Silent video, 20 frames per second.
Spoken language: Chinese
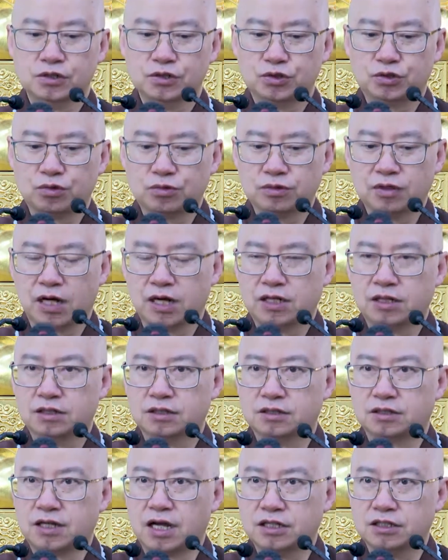纵然
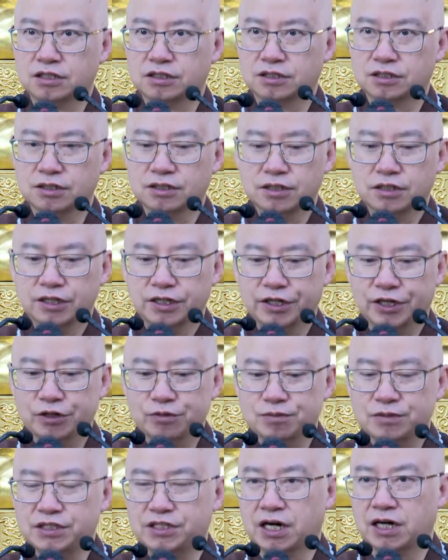善知识给我
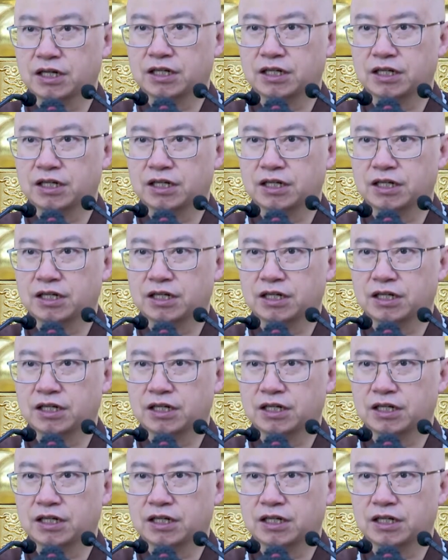们讲